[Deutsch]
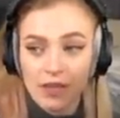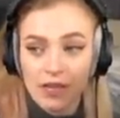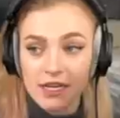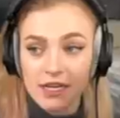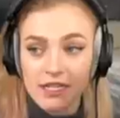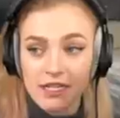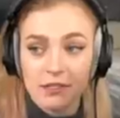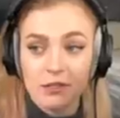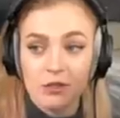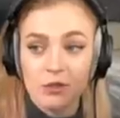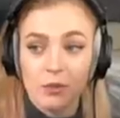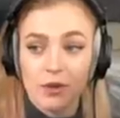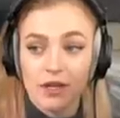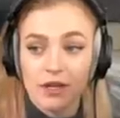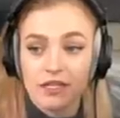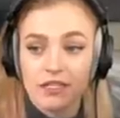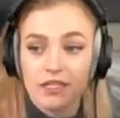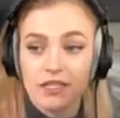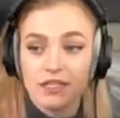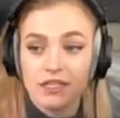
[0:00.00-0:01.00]
Das ist
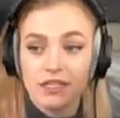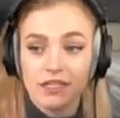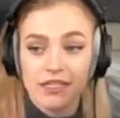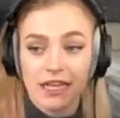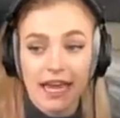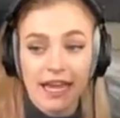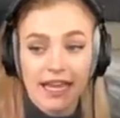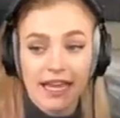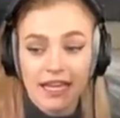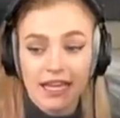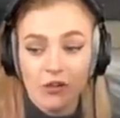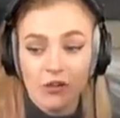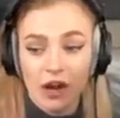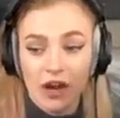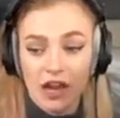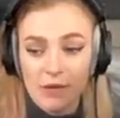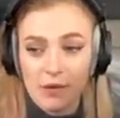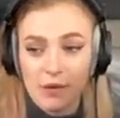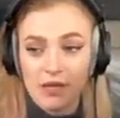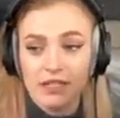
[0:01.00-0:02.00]
übrigens ein
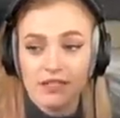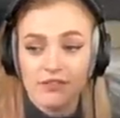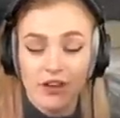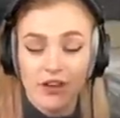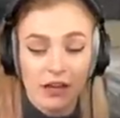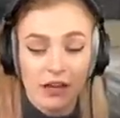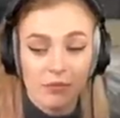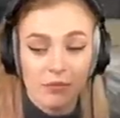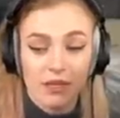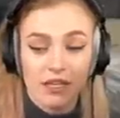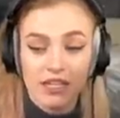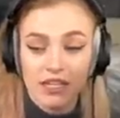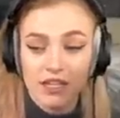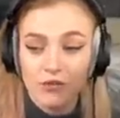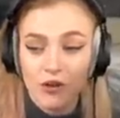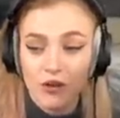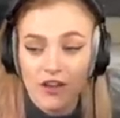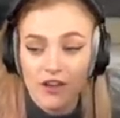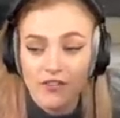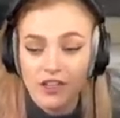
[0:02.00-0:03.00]
3-Kilo-Eimer. Fragt mich nicht,
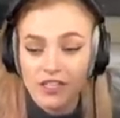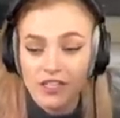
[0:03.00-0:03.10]
woher wir das